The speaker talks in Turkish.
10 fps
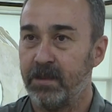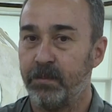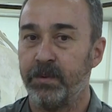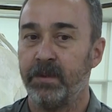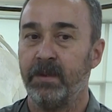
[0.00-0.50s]

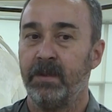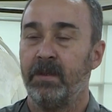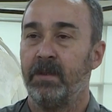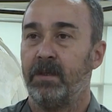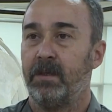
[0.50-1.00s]
edip
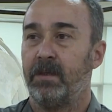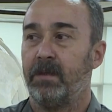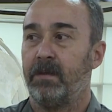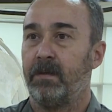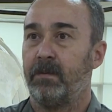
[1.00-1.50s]
e,
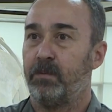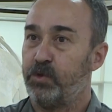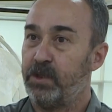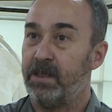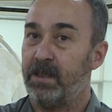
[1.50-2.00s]
bu
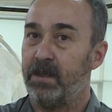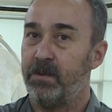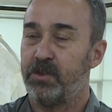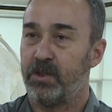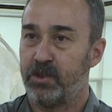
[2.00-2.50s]
şekilde bir
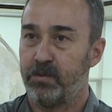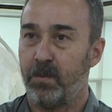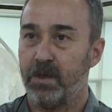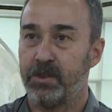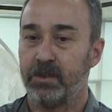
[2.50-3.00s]
çalışma
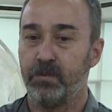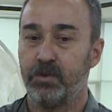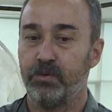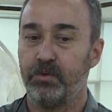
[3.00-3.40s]
başlatmış